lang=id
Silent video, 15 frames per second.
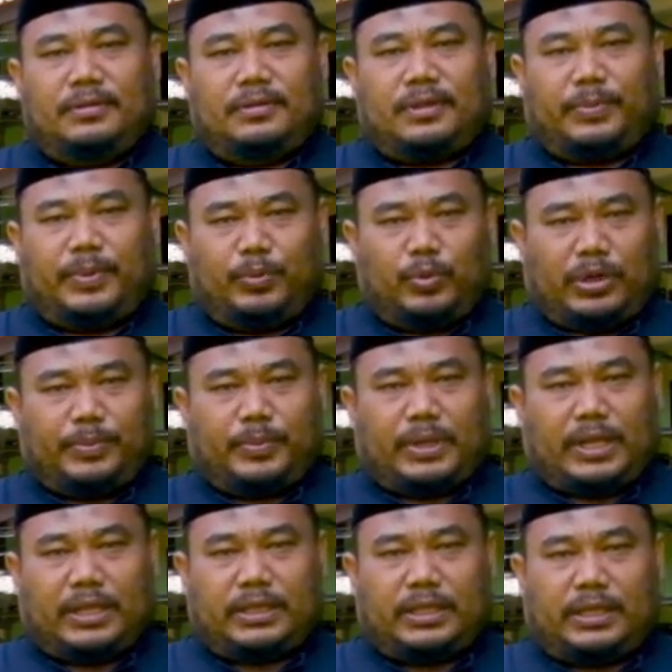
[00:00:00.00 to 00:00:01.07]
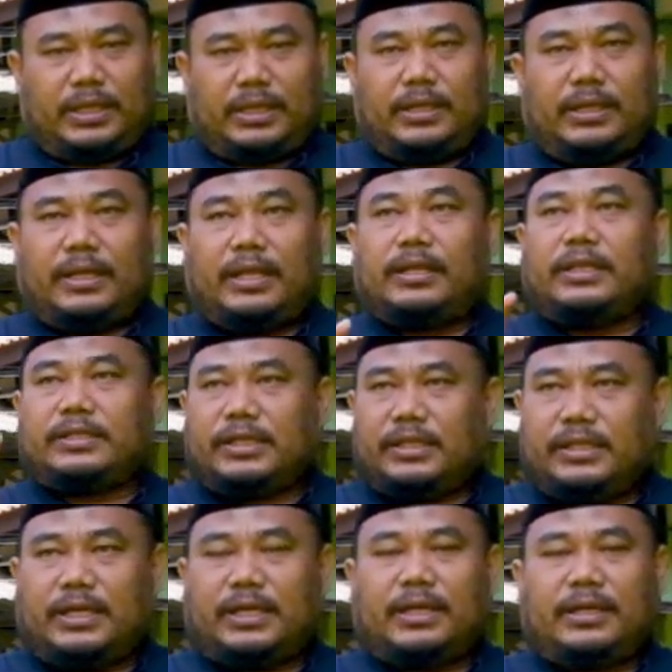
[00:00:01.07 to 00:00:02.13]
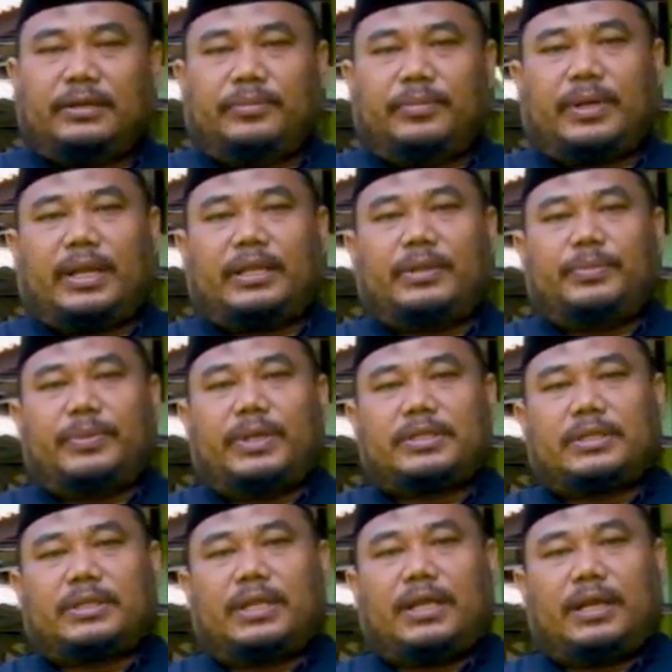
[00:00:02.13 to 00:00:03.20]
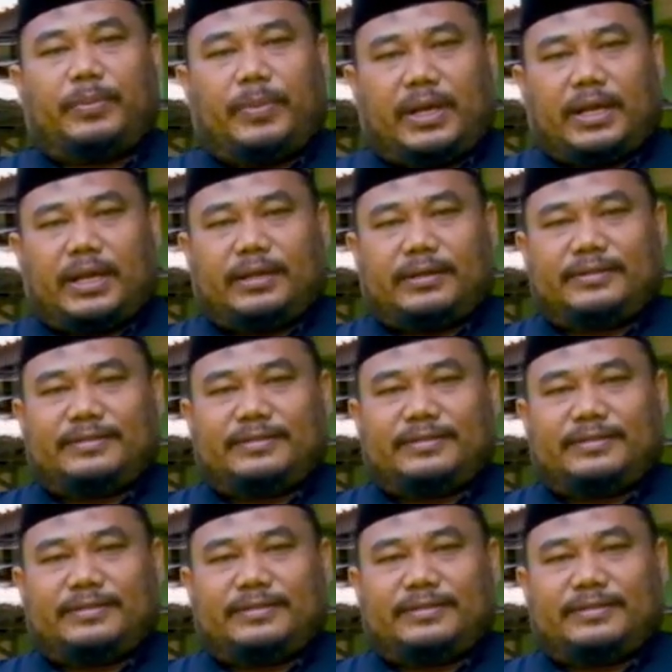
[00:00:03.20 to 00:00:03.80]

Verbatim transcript: Tapi bukan berarti nanti saja berantemnya setelah lebaran.